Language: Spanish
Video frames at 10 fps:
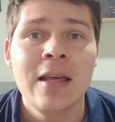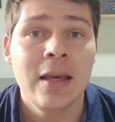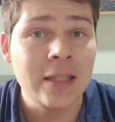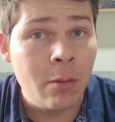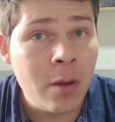
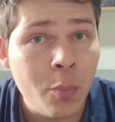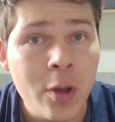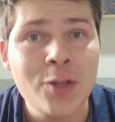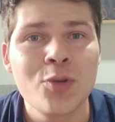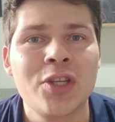y también
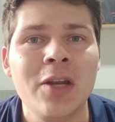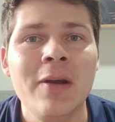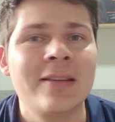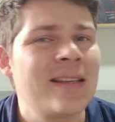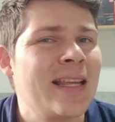puedes
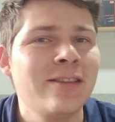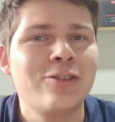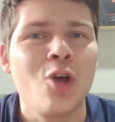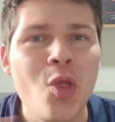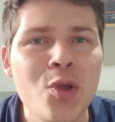suscribirte,
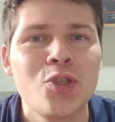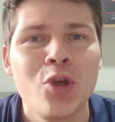están todos,